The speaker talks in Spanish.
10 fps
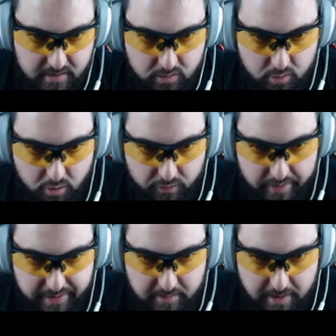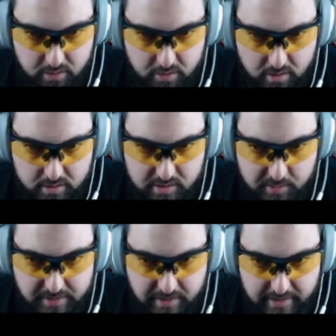Luego, fuerza y valor, se ha
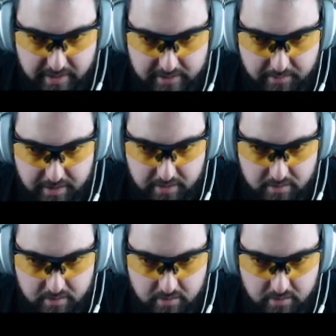aumentado la recarga también